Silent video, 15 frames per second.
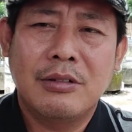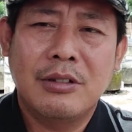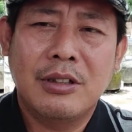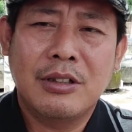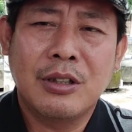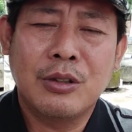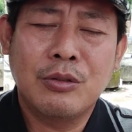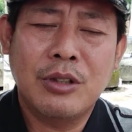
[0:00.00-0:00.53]
ya,
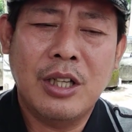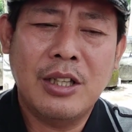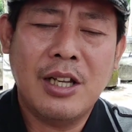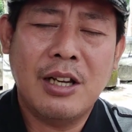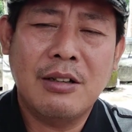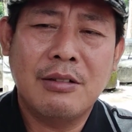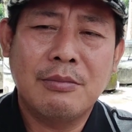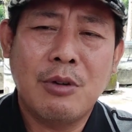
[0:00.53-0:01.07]
tentunya
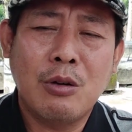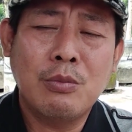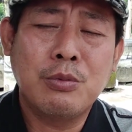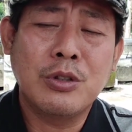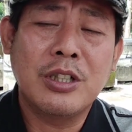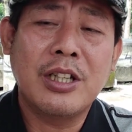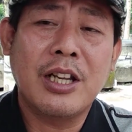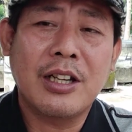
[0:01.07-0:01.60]
yang mau
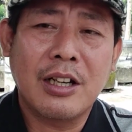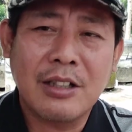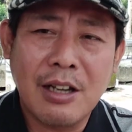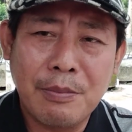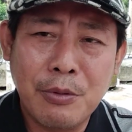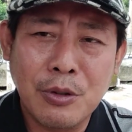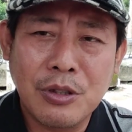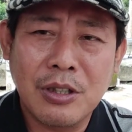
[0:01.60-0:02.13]
budidaya ikan
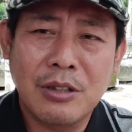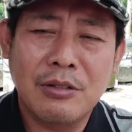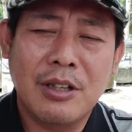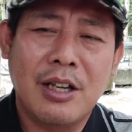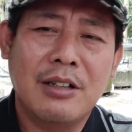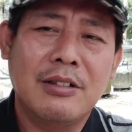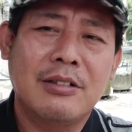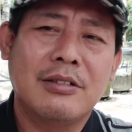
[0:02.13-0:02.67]
gabus gitu
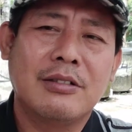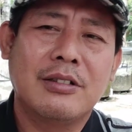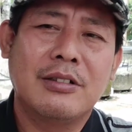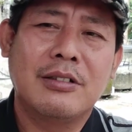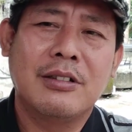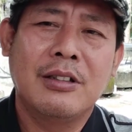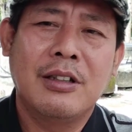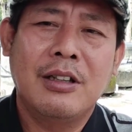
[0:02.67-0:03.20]
kan
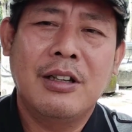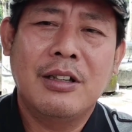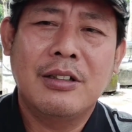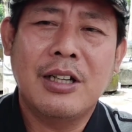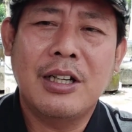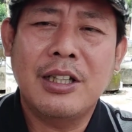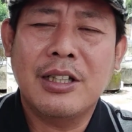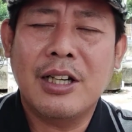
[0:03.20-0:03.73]

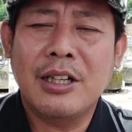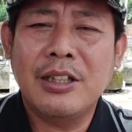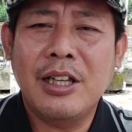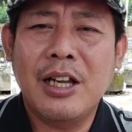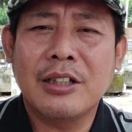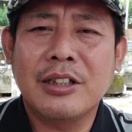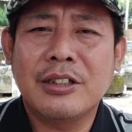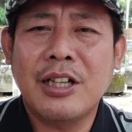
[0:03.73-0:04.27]
dan ikannya
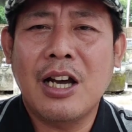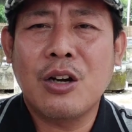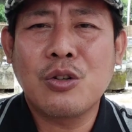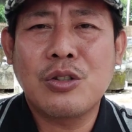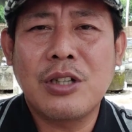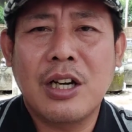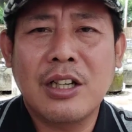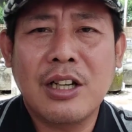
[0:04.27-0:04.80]
yang tidak
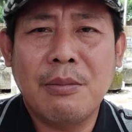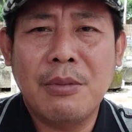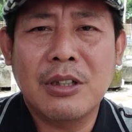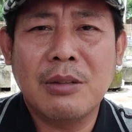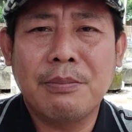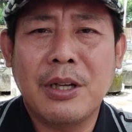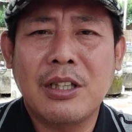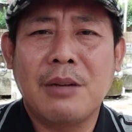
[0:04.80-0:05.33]
harus dari
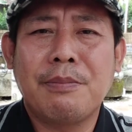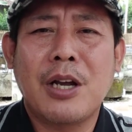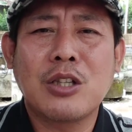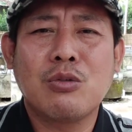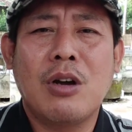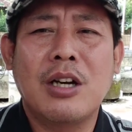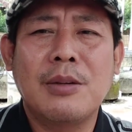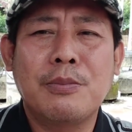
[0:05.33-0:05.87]
ngambil tempatnya Pak
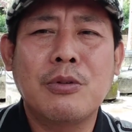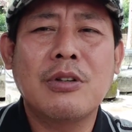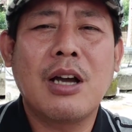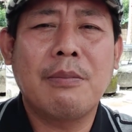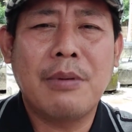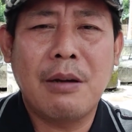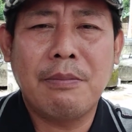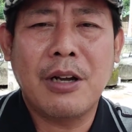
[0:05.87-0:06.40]
Suwandi pun
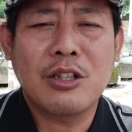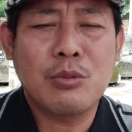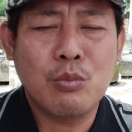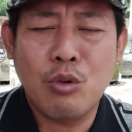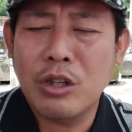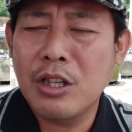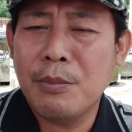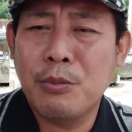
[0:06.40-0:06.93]
nggak apa-apa
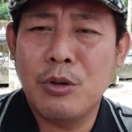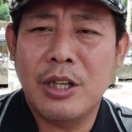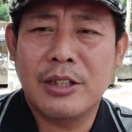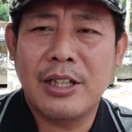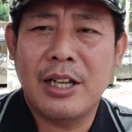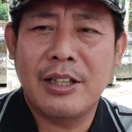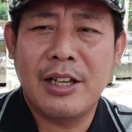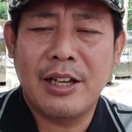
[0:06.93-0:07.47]
semuanya boleh
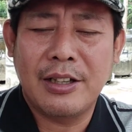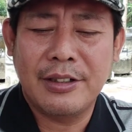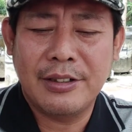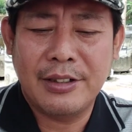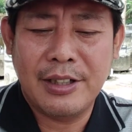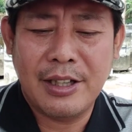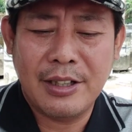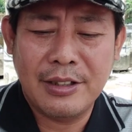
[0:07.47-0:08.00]
tanya
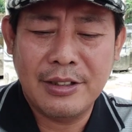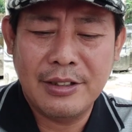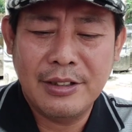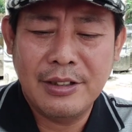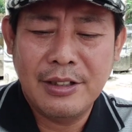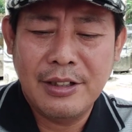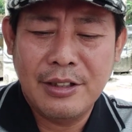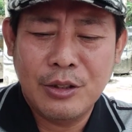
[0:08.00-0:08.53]
ya
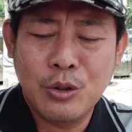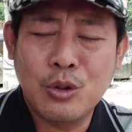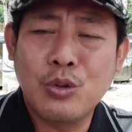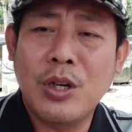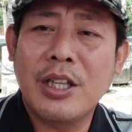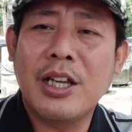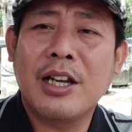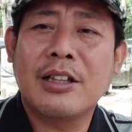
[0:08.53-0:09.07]

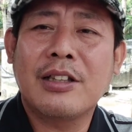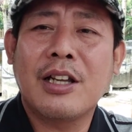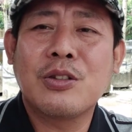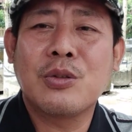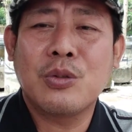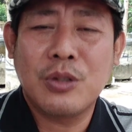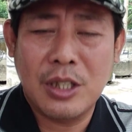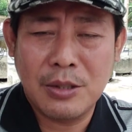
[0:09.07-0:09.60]
tujuannya kita
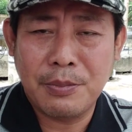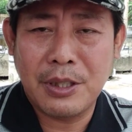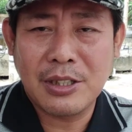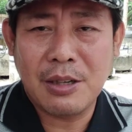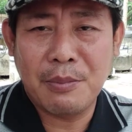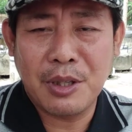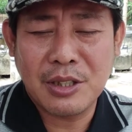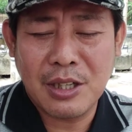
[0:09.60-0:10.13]
sukses
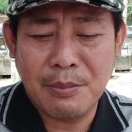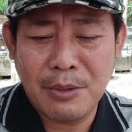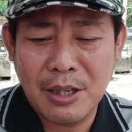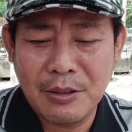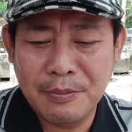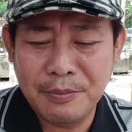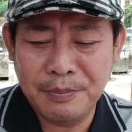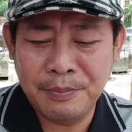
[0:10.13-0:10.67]
bersama-sama